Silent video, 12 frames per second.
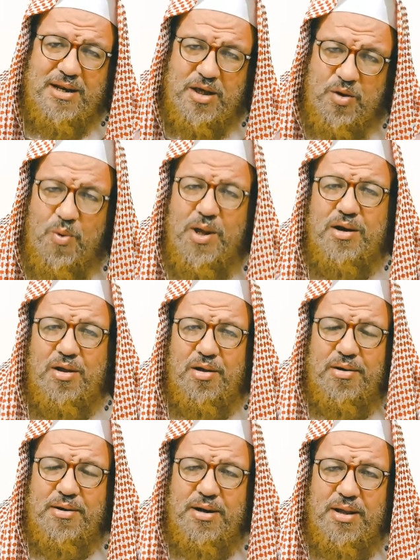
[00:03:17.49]
جوه
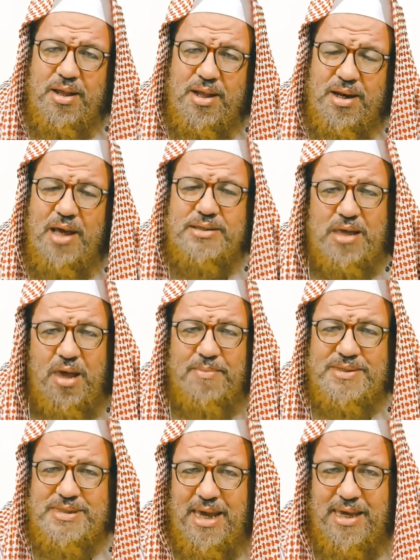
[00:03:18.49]
النار
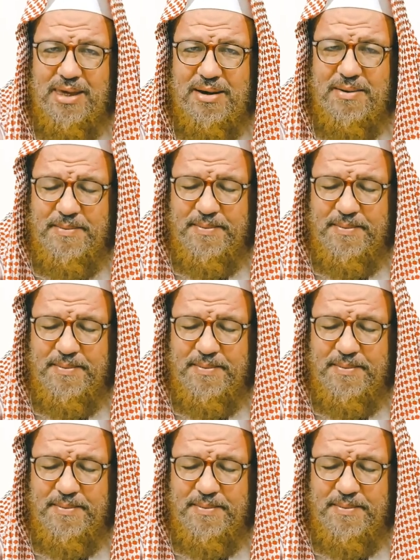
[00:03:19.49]
لأصحاب السعير